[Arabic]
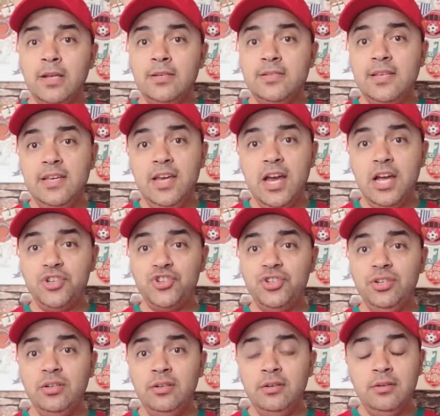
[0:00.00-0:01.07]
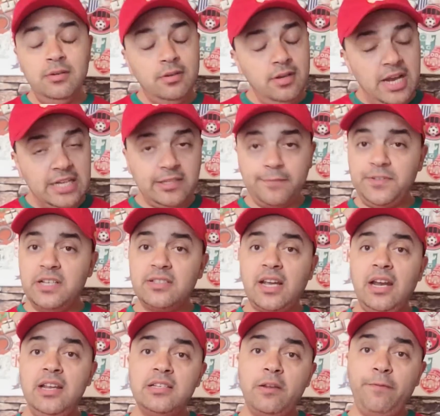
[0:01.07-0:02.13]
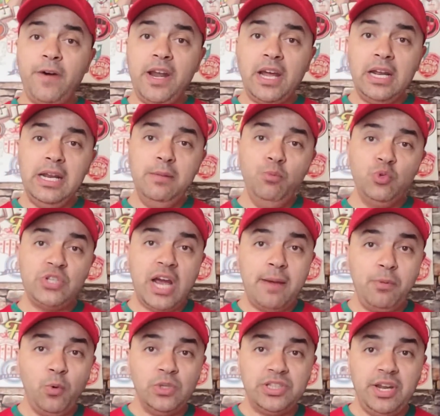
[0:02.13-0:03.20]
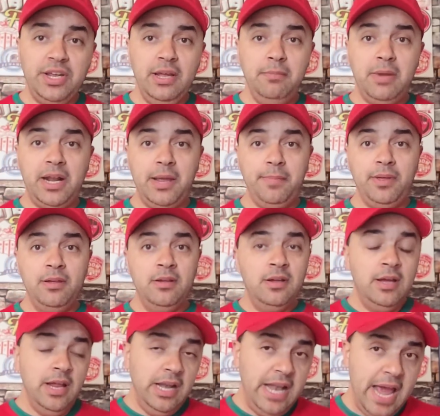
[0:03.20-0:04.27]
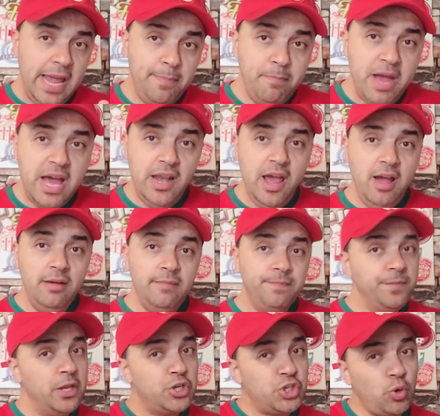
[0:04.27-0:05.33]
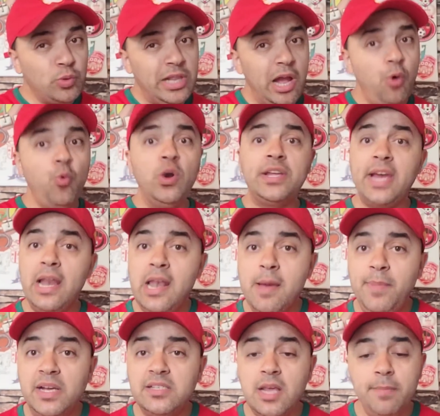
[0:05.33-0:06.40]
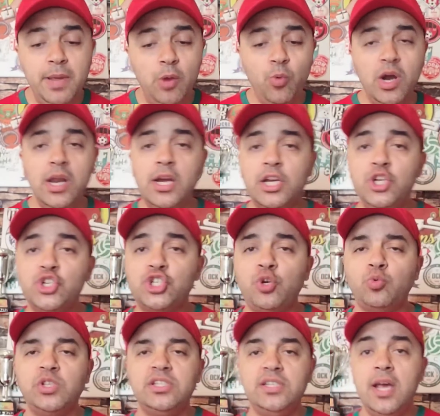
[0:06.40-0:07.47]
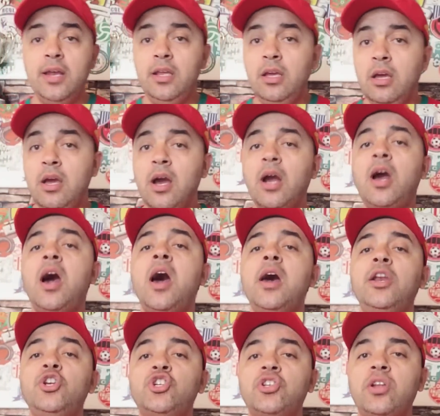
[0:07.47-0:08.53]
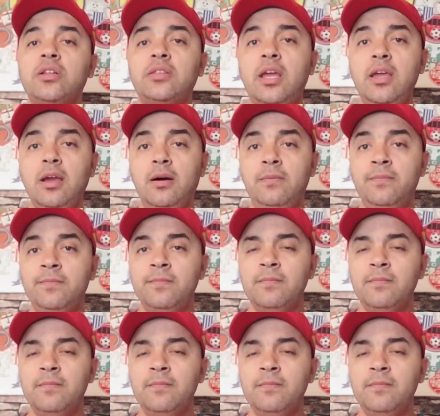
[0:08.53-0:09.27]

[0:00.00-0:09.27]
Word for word: زياش الهدف ديال تقليص الفريق للمنتخب الوطني المغربي اللاعب مالح الشوط الاول كان لا باس به ولكن الشوط الثاني خارج تغطيه